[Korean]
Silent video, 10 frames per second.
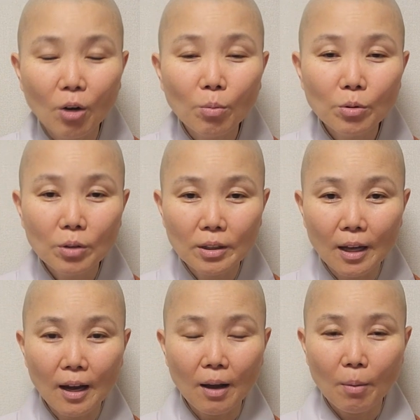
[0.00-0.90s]
여러분들이
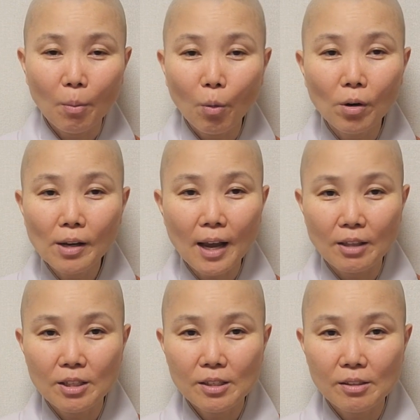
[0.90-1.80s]
다 멀리
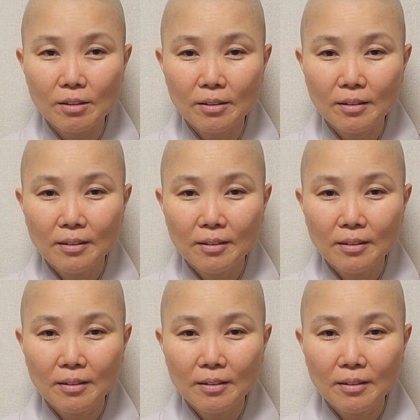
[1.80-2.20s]
안 있어.